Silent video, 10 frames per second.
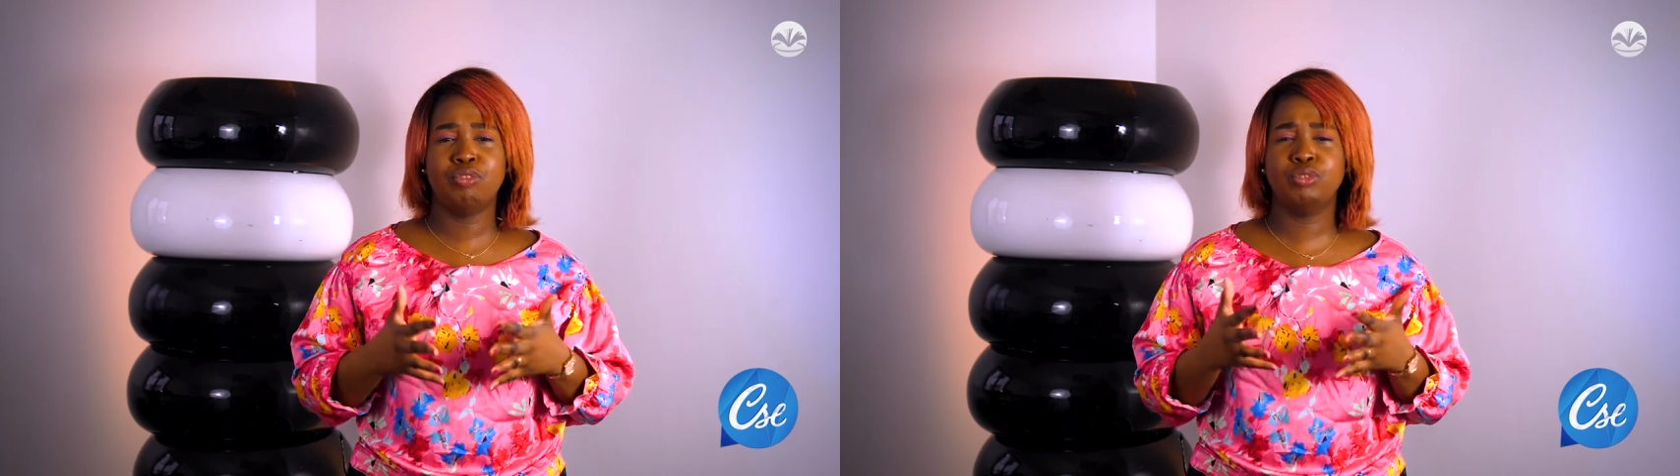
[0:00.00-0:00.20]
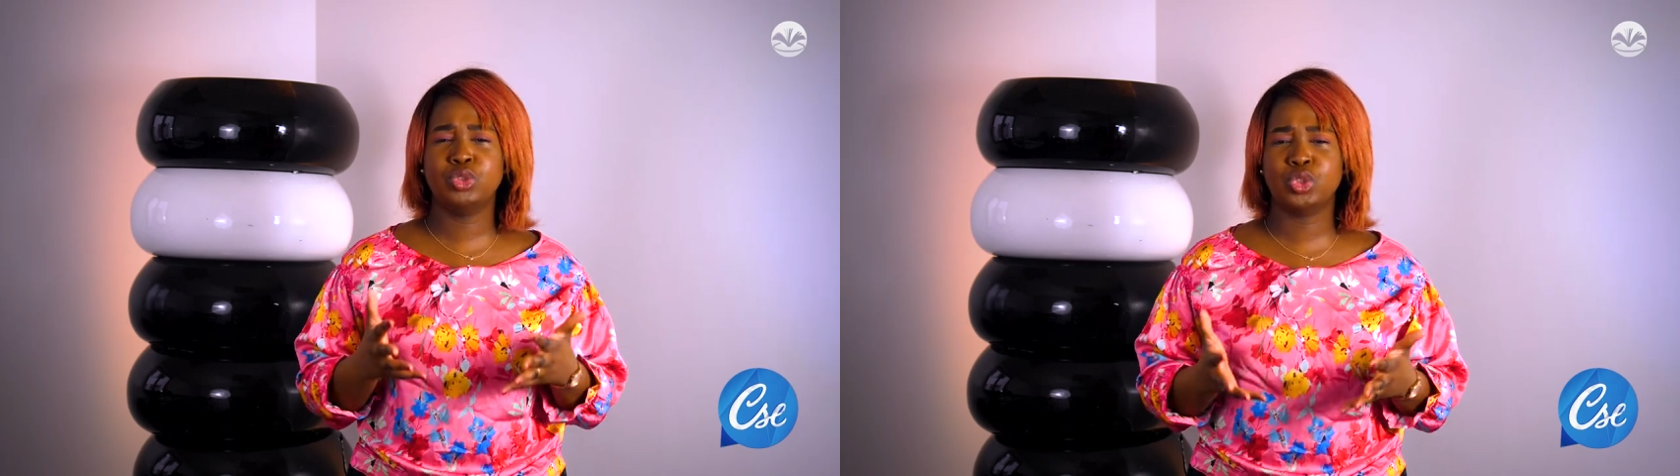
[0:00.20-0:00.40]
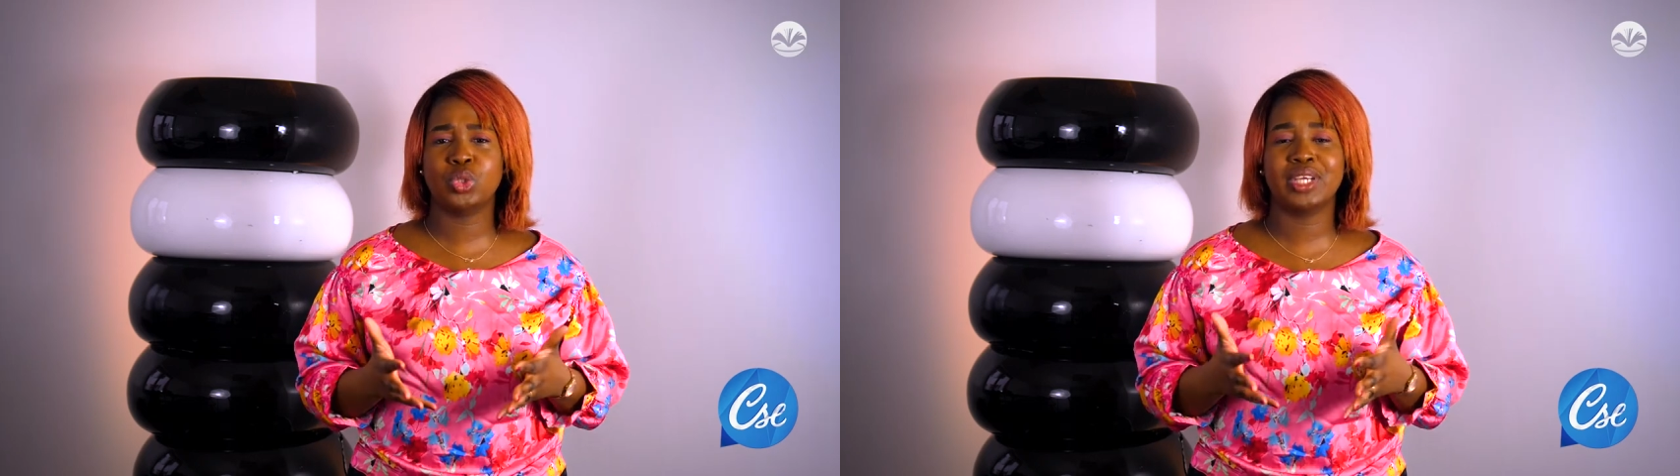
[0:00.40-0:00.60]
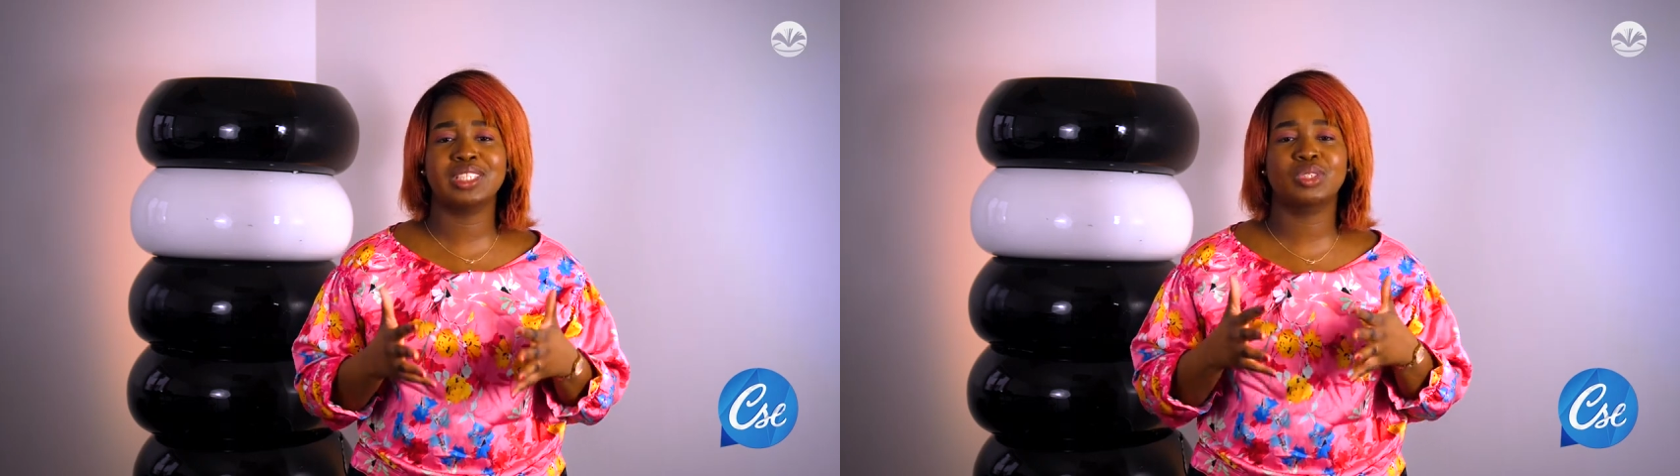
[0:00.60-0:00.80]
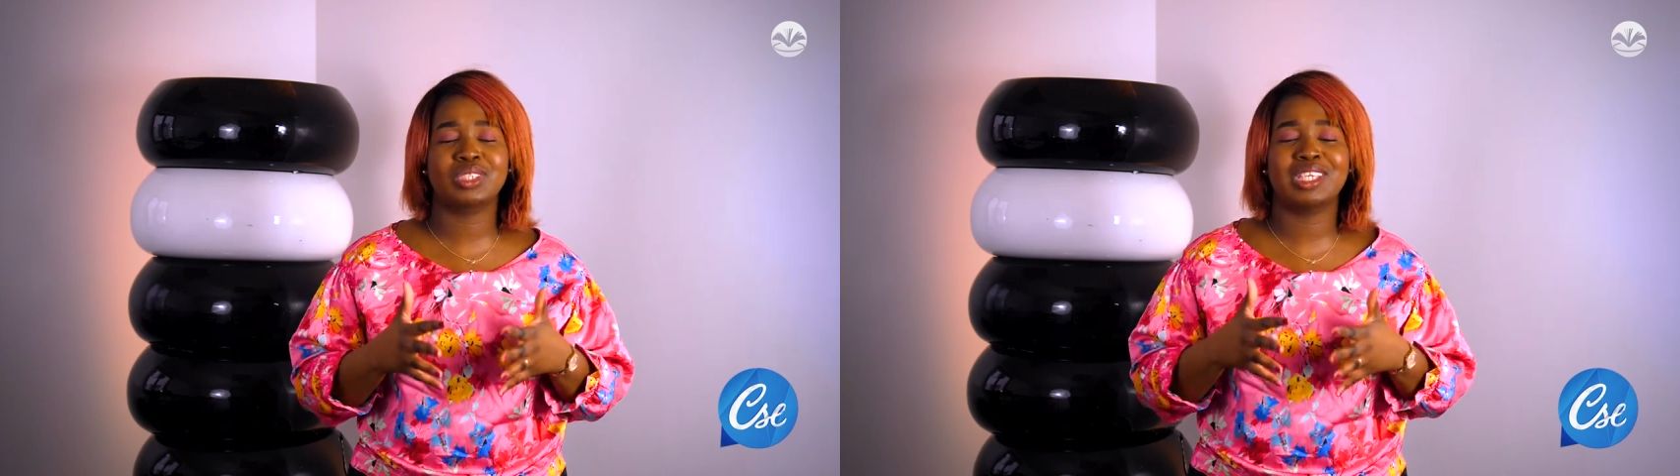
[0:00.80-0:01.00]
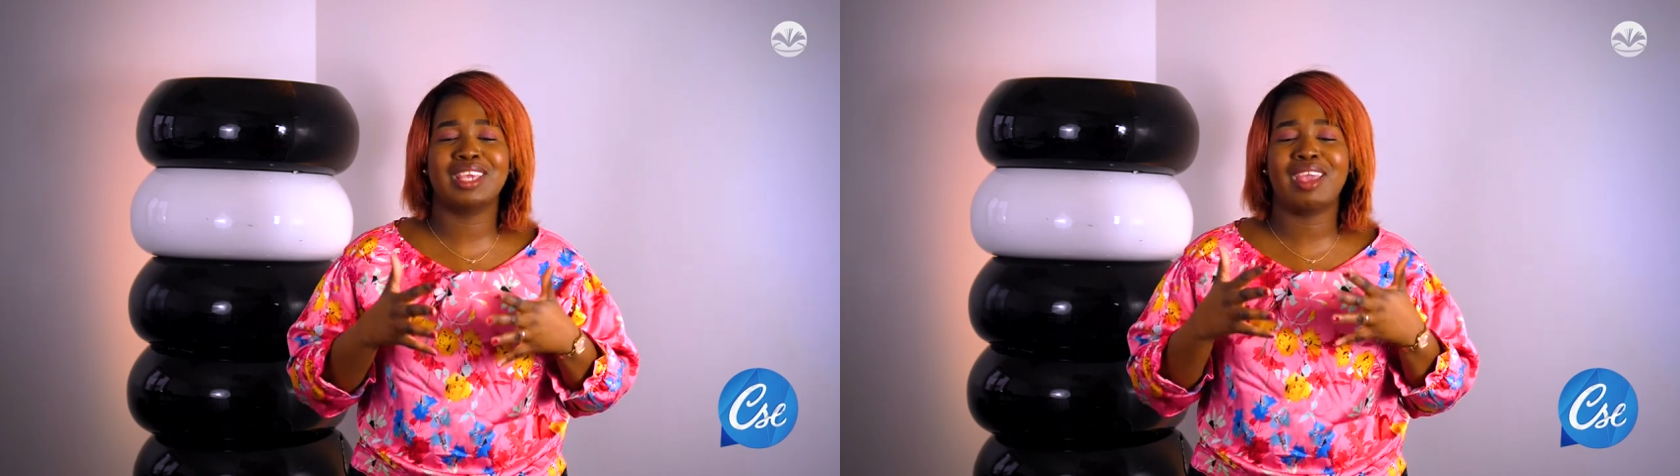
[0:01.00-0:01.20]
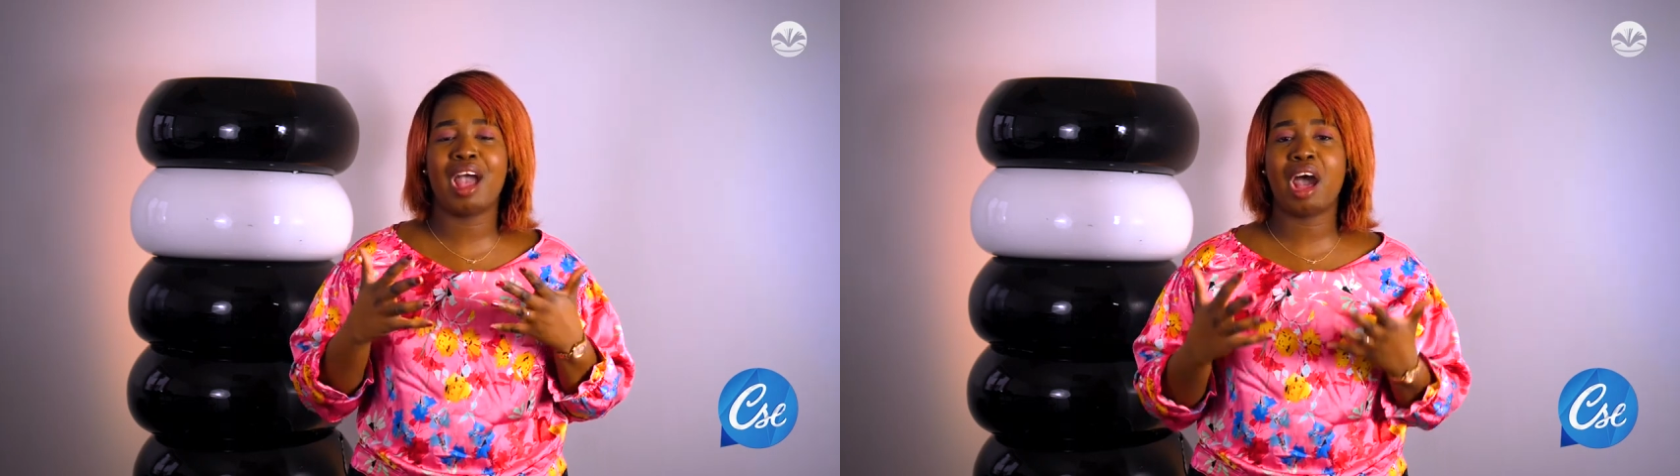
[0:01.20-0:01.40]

Vous saurez ce qui est